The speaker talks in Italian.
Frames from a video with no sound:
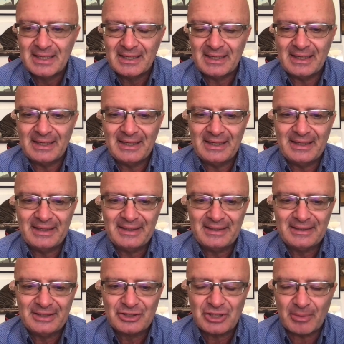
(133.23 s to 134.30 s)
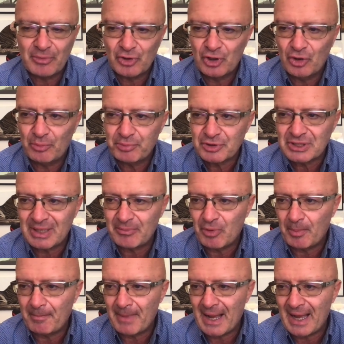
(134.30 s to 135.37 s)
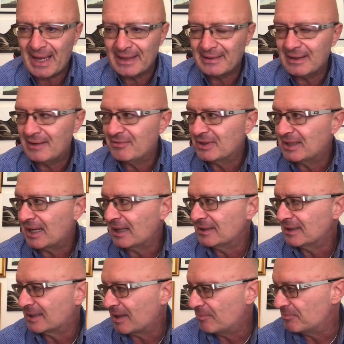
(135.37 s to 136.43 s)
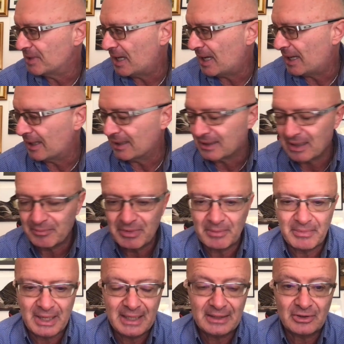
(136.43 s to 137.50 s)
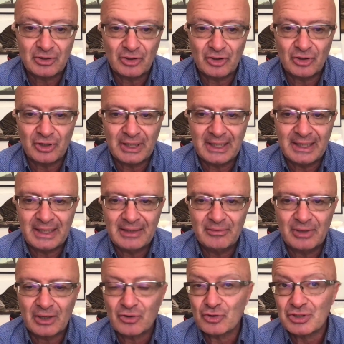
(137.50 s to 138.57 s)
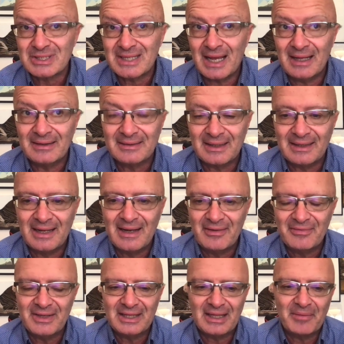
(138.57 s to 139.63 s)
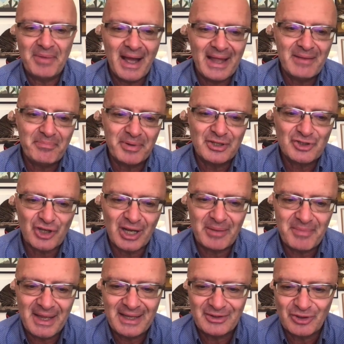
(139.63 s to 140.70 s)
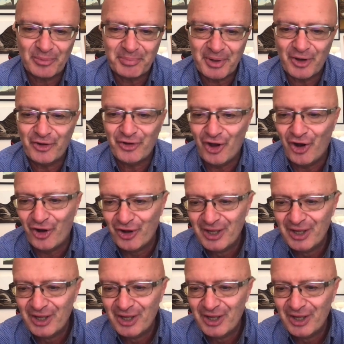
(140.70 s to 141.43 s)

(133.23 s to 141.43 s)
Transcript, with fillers: eh, diciamo noi non possiamo mai evitare di cambiare, il cambiamento è, è, una costante nella vita, ma il peggioramento però no,